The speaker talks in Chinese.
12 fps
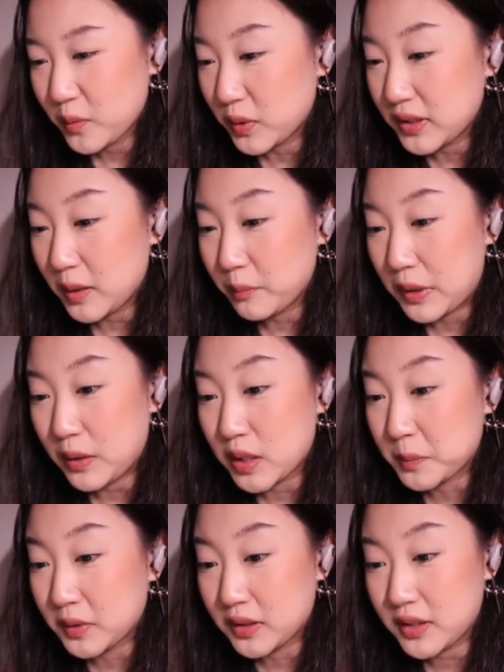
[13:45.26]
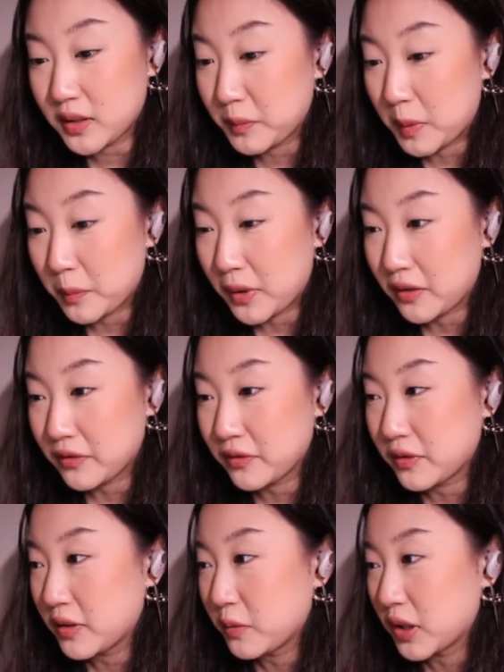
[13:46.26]
我现在没有什么正面 buff，
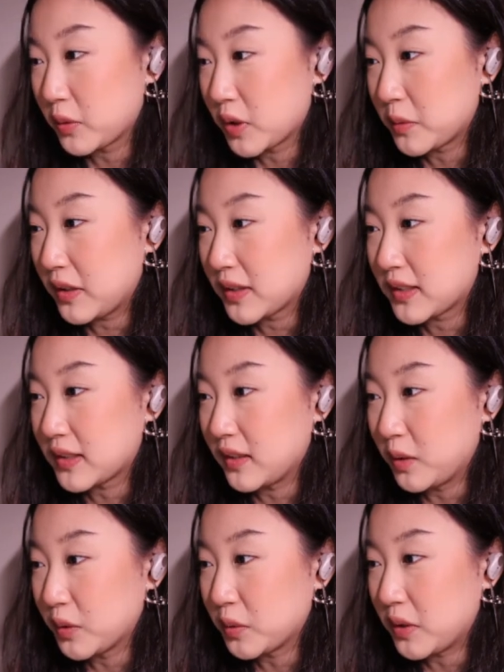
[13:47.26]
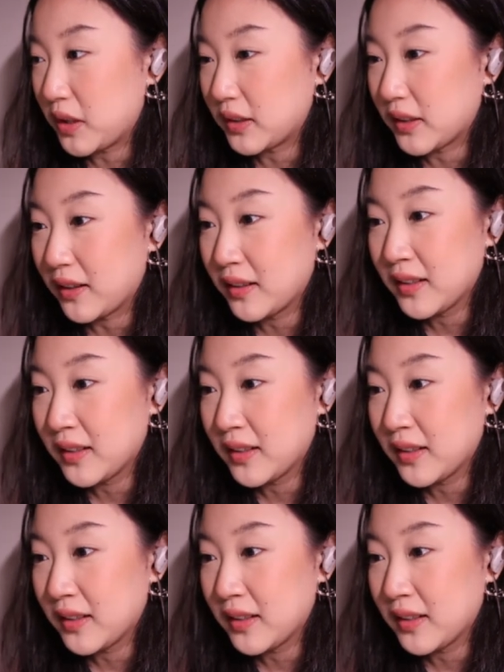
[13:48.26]
我我说要死了，我存一下档。